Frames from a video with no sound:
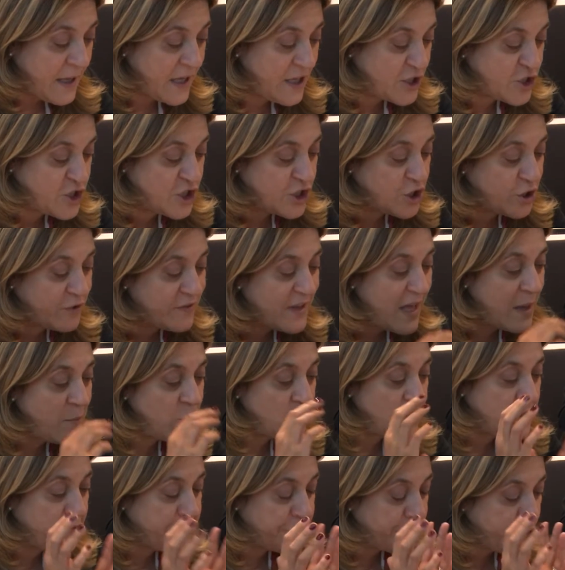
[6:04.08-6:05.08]
che ci
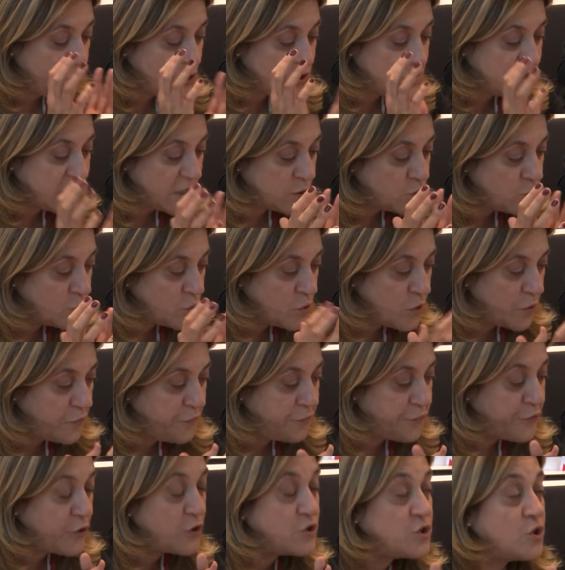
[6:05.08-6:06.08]
troviamo di fronte ad un
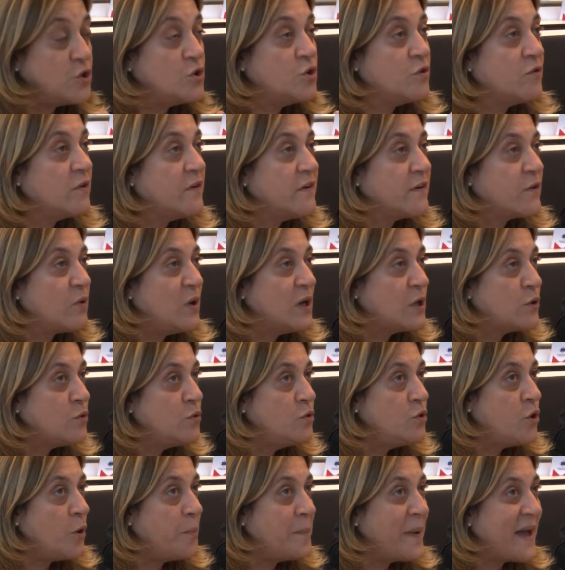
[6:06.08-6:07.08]
confronto dove
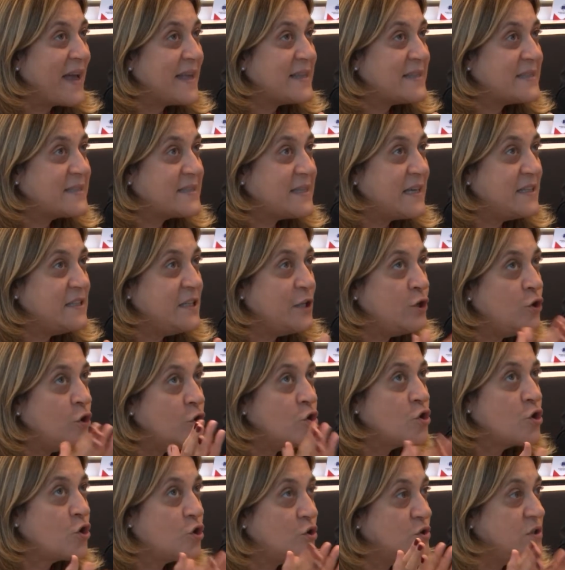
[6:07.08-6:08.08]
qualcuno pensa di
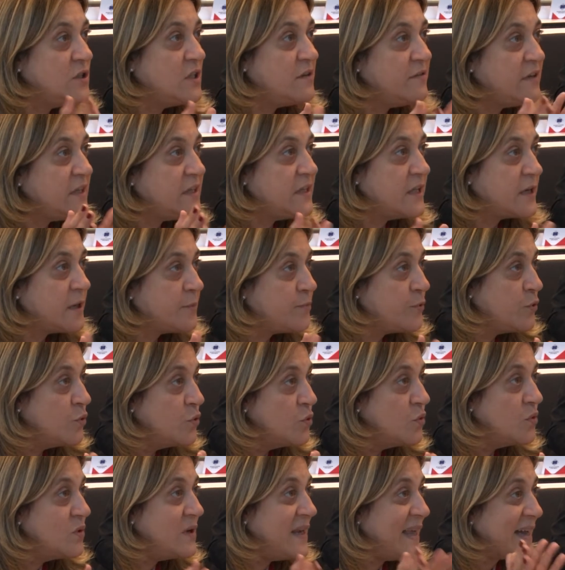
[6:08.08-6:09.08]
non condividere
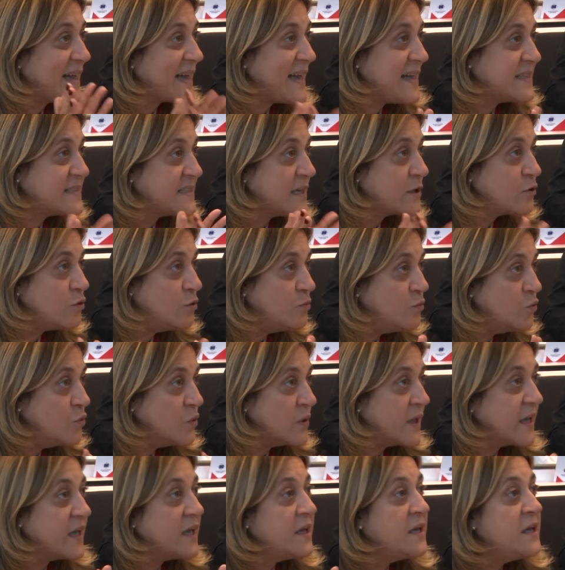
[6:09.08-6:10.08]
più la casa
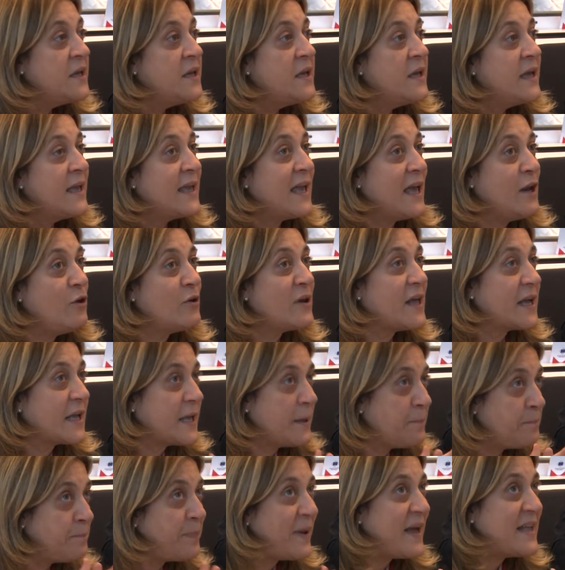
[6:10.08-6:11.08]
comune. E allora
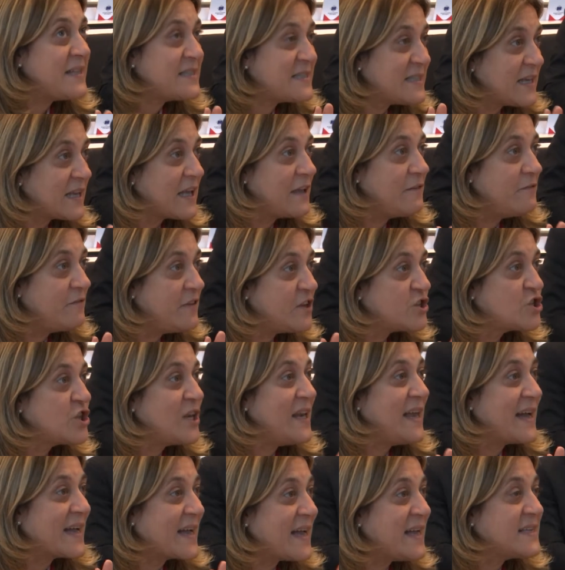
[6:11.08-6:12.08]
chi pensa che invece
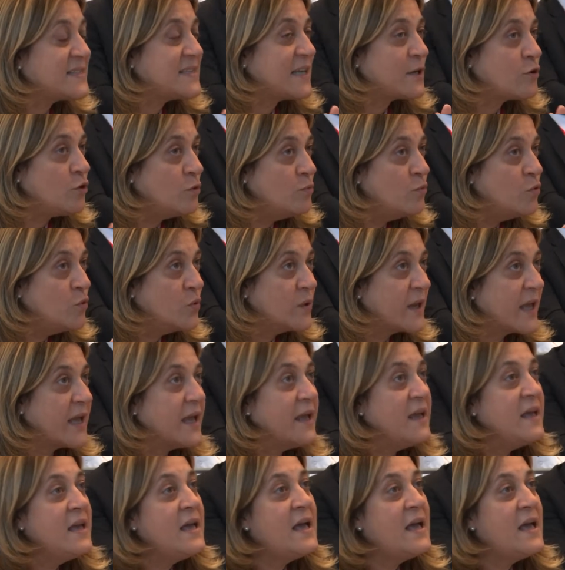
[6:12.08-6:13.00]
la casa comune